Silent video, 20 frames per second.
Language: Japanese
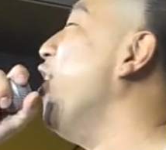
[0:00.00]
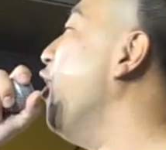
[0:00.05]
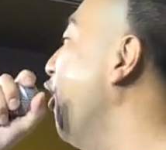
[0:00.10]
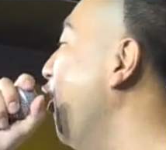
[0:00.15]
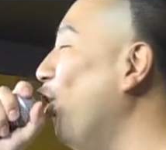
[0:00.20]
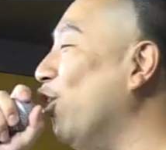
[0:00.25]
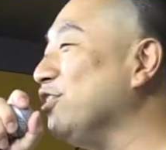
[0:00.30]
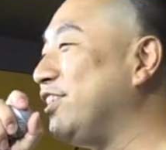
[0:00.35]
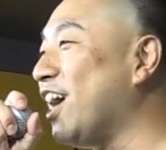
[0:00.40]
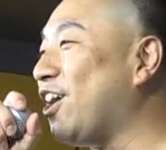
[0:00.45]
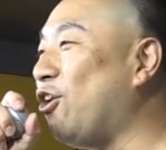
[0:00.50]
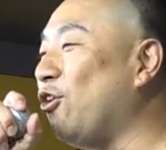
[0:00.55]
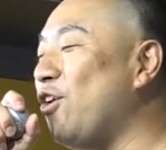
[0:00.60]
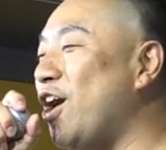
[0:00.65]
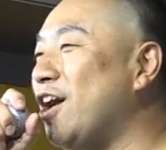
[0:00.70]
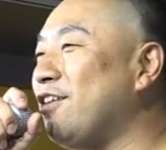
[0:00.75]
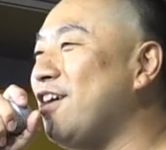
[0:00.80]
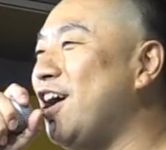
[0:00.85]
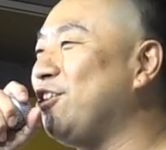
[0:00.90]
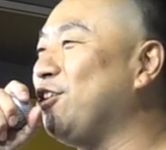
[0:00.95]
あ大迫の
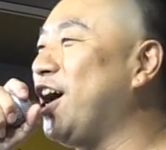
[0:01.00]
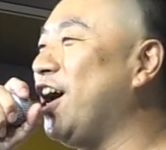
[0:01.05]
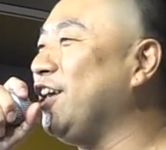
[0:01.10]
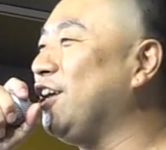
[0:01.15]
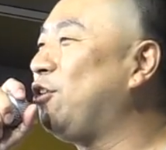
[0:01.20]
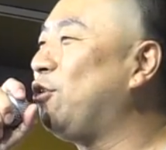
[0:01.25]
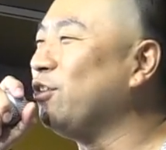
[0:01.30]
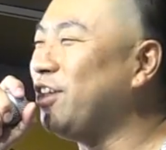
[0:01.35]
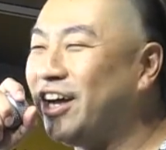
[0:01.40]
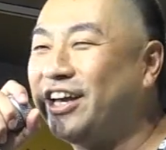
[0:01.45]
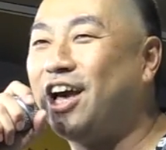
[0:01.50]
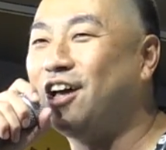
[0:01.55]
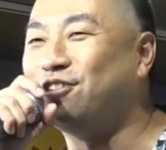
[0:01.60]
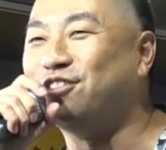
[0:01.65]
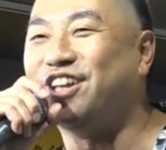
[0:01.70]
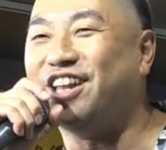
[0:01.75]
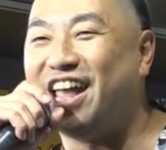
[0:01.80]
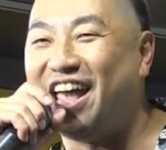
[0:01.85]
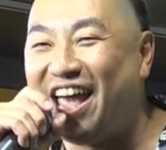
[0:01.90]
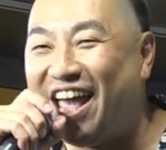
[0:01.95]
あるあるがいっこだけあるん
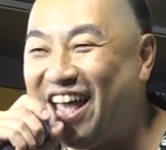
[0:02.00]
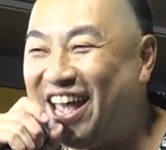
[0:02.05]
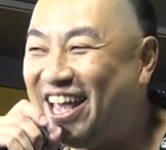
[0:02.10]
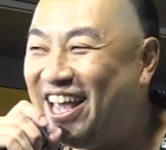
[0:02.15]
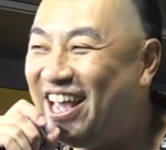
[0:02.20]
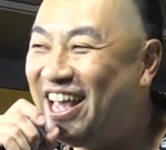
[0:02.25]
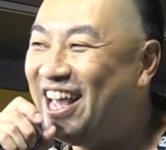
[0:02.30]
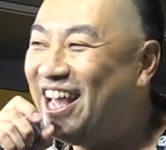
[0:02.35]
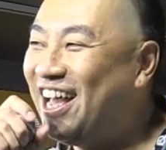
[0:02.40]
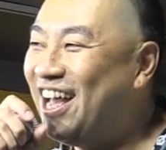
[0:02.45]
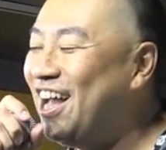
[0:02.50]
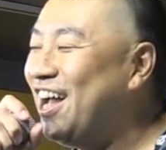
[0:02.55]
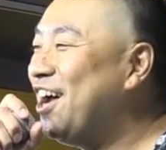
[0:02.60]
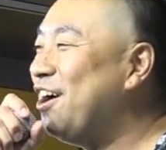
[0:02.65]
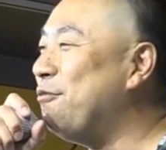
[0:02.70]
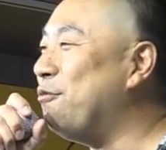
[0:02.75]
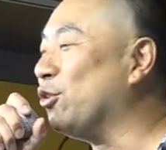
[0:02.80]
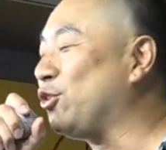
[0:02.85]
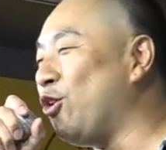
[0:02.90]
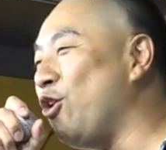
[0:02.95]
でね、
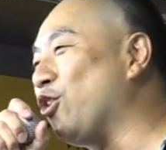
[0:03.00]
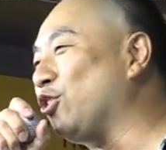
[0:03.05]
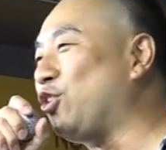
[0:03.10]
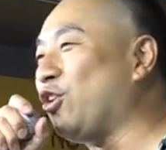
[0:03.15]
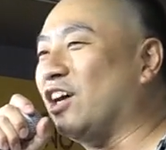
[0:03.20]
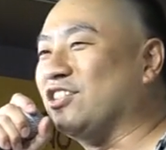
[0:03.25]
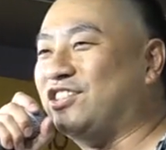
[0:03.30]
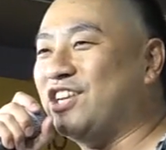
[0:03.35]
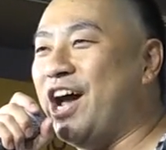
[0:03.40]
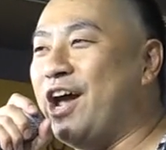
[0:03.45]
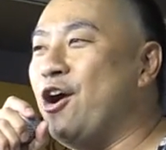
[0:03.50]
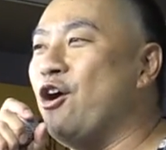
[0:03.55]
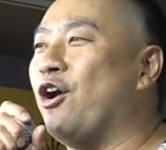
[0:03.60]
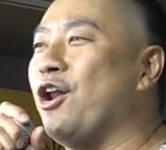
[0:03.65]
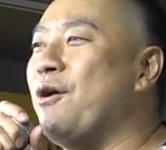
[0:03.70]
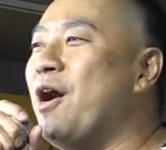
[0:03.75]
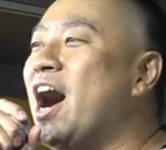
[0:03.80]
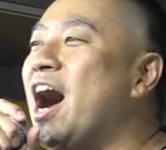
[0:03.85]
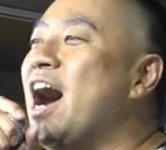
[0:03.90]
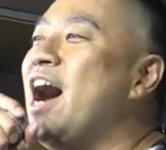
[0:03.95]
もうトークとかしないよ
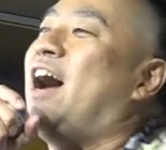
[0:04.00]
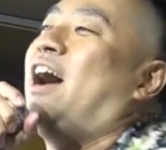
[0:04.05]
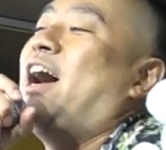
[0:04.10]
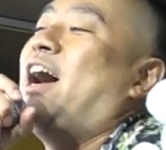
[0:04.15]
俺は。